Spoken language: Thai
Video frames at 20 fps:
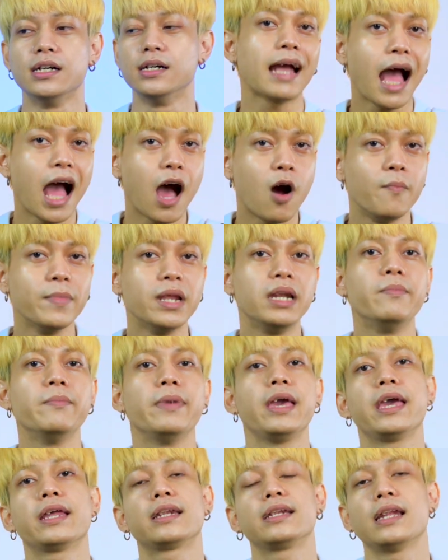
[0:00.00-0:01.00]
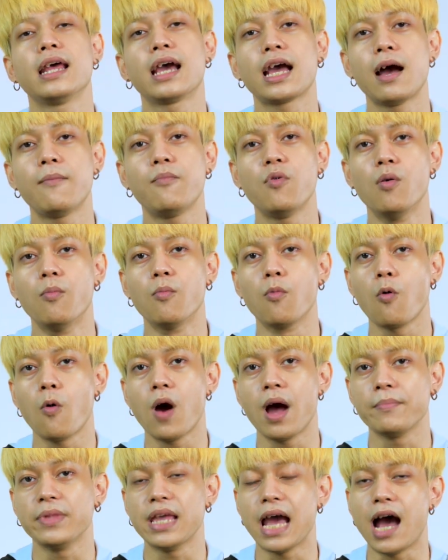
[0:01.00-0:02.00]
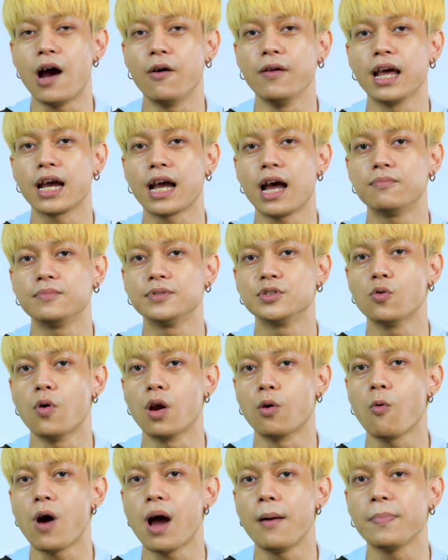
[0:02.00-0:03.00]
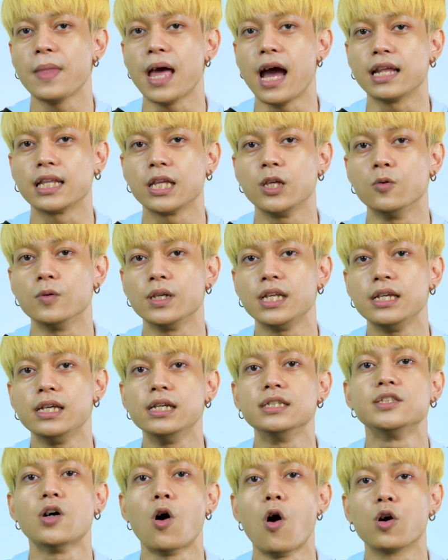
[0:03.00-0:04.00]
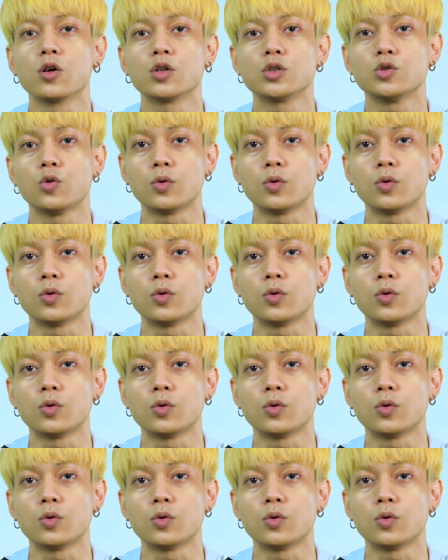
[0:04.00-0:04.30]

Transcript: เก้ามิลลิเมตรนะครับผมความยาวนะครับส่วนความหนาจะอยู่ที่ สอง